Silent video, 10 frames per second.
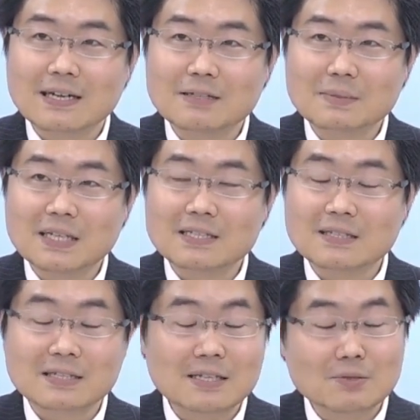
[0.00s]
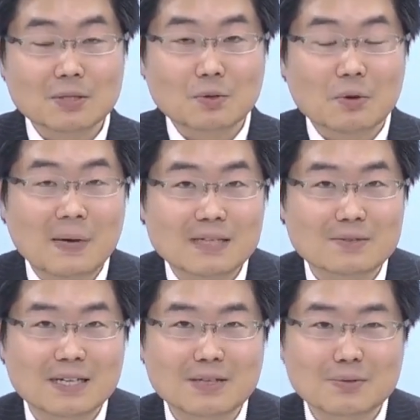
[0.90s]
ある意味添削されるようなところもある
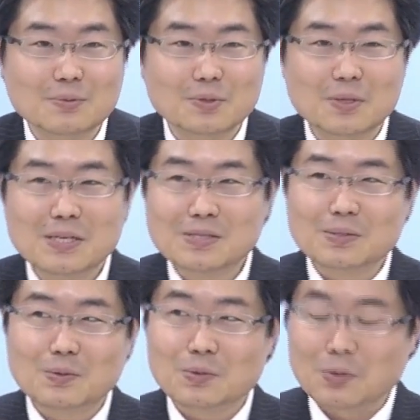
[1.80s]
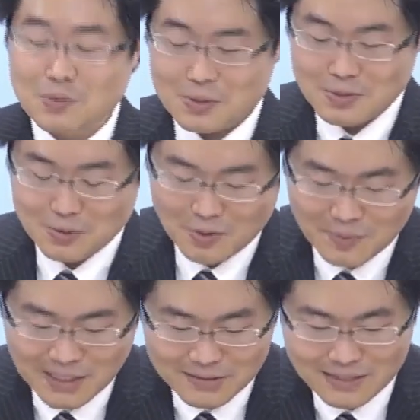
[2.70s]
のかなと思うとちょっとこうドキドキするとこ
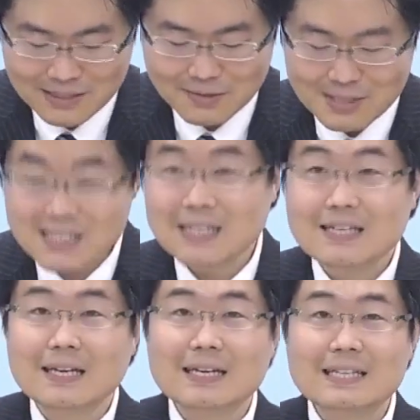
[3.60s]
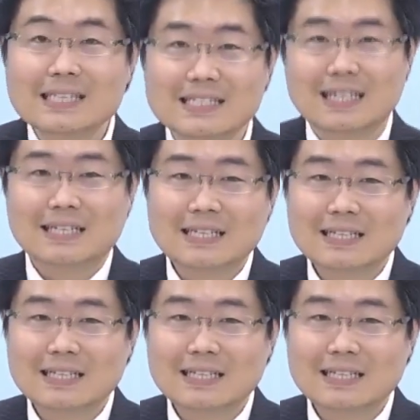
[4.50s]
ろもあるんですけど実際に結果出した